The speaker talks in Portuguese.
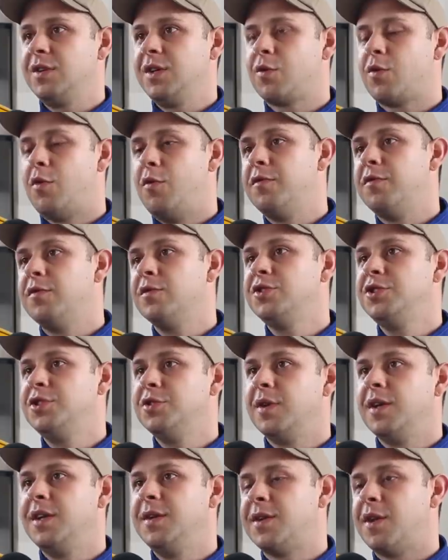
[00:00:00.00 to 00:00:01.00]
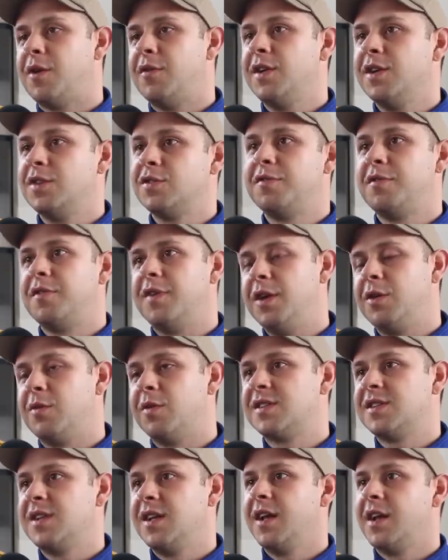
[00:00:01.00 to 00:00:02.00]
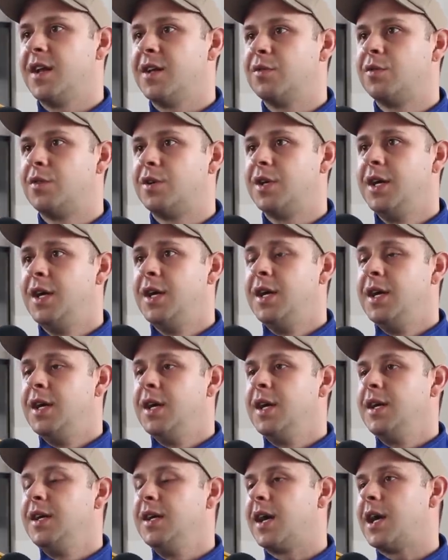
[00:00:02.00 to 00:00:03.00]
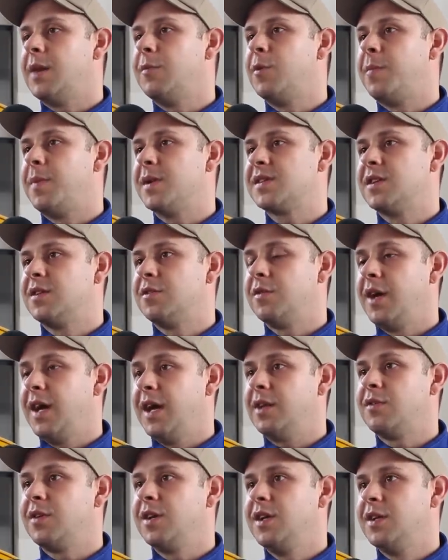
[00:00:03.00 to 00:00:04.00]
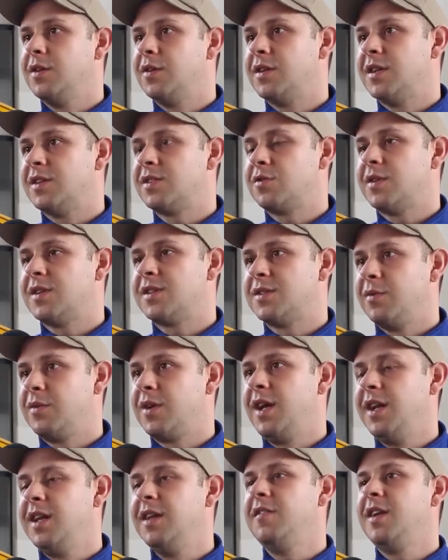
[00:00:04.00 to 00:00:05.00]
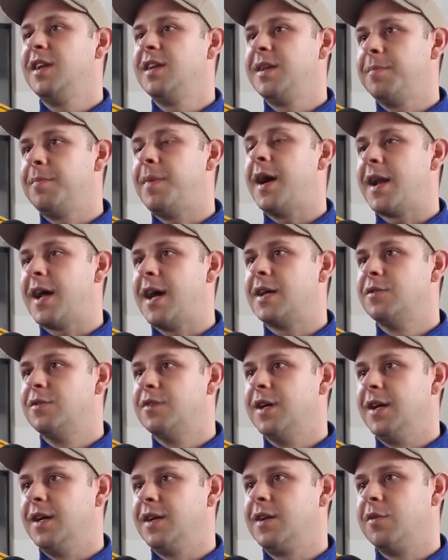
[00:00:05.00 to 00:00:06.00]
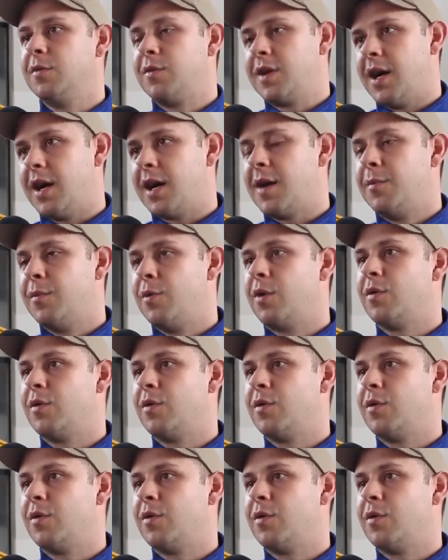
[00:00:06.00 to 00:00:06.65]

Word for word: e confundiu ali talvez o freio com o acelerador e acabou passando reto ali na situação que ele deveria ter parado, né? Que o que acabou